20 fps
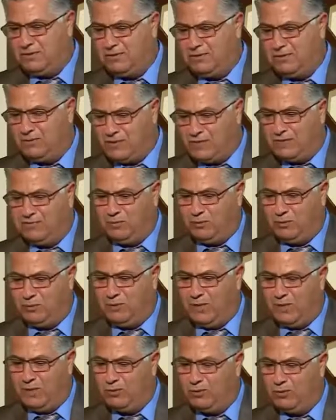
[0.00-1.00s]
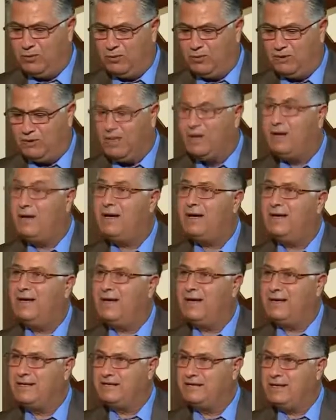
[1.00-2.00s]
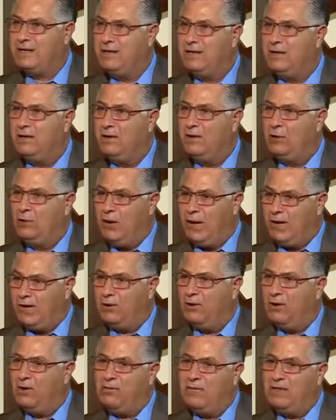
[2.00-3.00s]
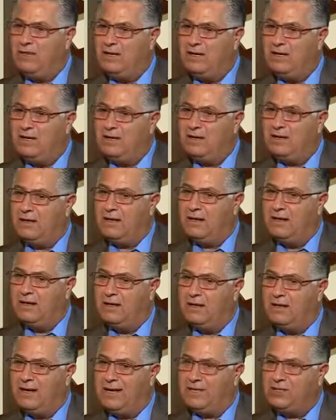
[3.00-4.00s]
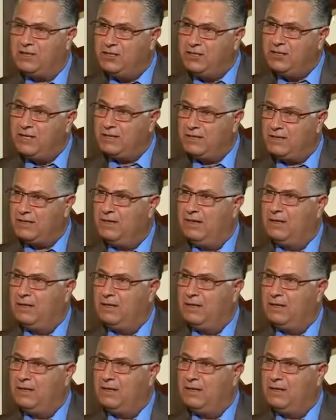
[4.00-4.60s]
وصفته بأنه طلقة يائسة وعلى الرغم من ذلك آه، عشية